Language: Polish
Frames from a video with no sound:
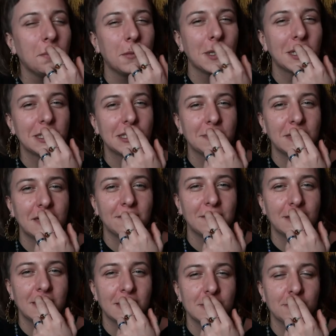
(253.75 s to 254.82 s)
Mogę sobie
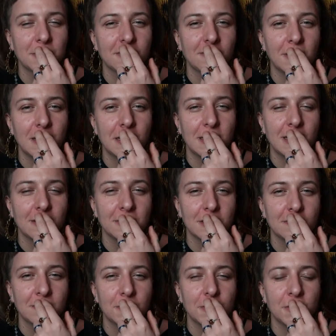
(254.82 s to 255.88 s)
nawet dać pozwolenie na to,
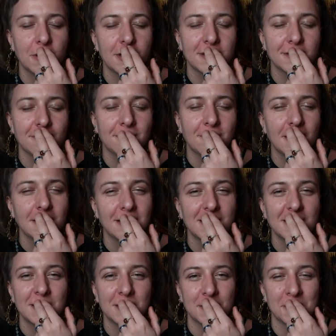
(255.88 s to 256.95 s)
żebym czuła się
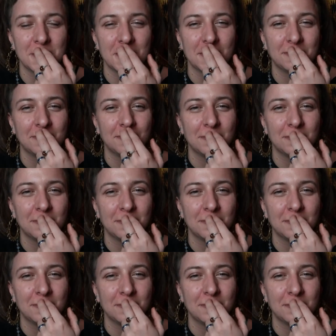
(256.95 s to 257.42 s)
fantastycznie.